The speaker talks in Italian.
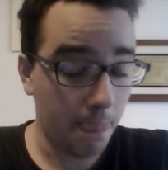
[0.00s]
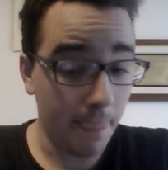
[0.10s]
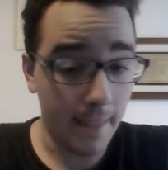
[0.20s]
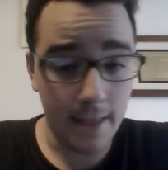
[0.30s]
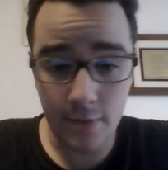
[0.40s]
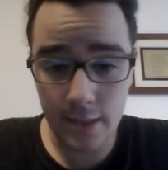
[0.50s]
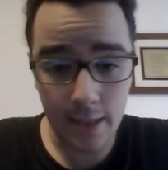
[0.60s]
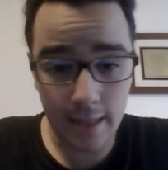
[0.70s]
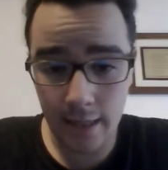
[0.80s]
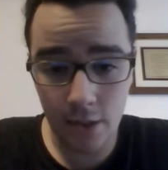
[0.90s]
e deve
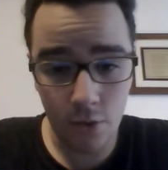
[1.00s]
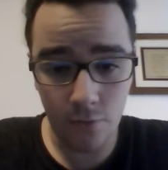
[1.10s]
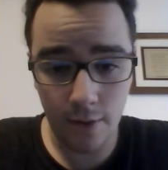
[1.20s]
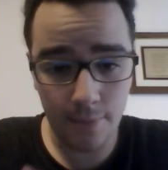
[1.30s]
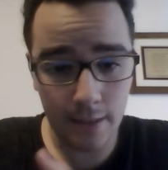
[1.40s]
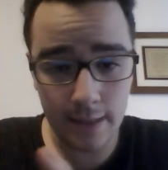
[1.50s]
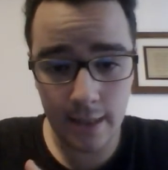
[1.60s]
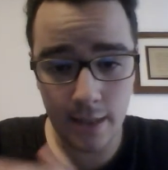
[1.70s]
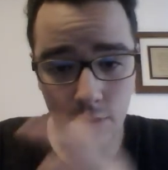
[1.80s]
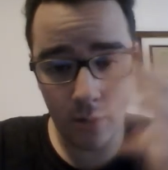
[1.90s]
cercare di non far
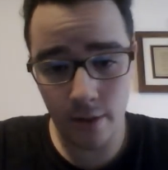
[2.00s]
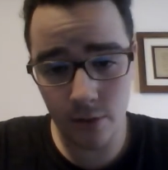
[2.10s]
partire sulla,